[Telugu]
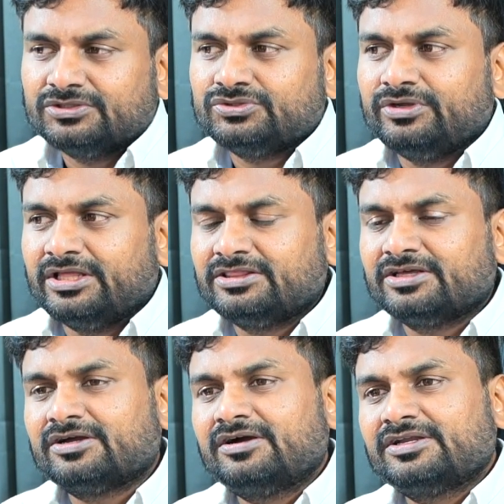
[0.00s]
సో
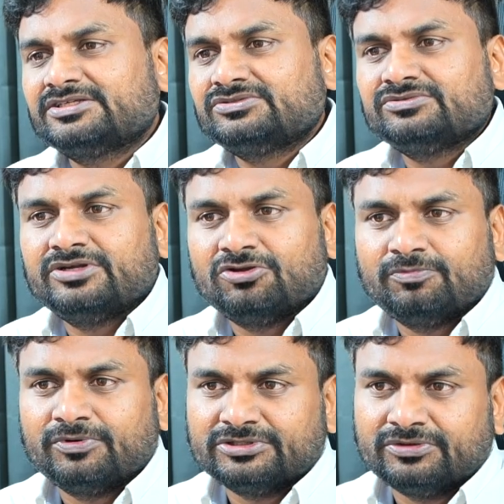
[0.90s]
ఎంత కాంగ్రెస్
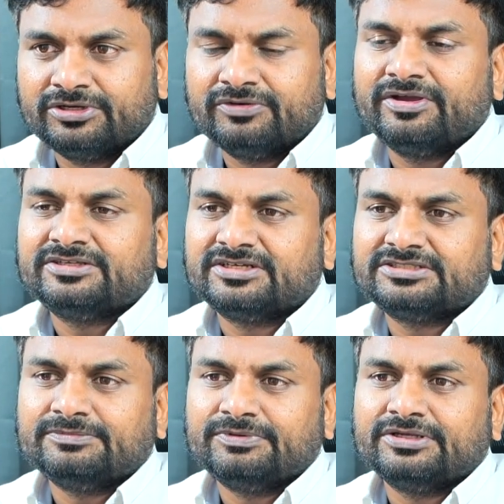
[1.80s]
డెవలప్ అవుతా ఉంటే
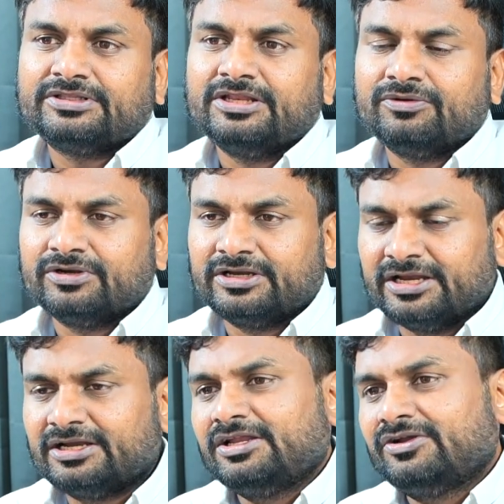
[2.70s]
వైఎస్ఆర్సీపీకి తెలియకుండా
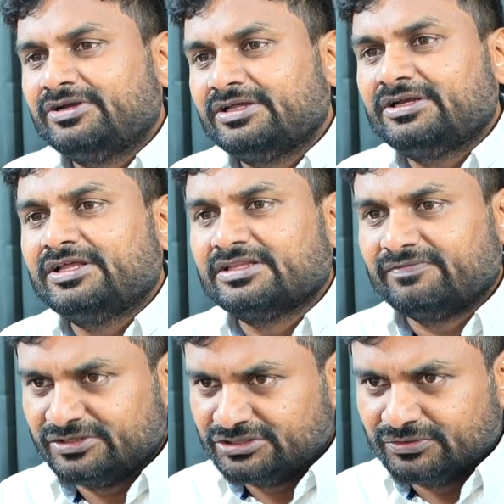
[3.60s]
డైరెక్ట్లీ ఆర్ ఇండైరెక్ట్లీ అంత
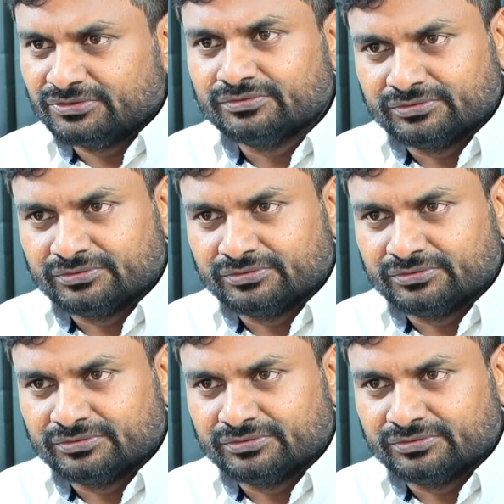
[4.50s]
ఫెచ్ అవుతూ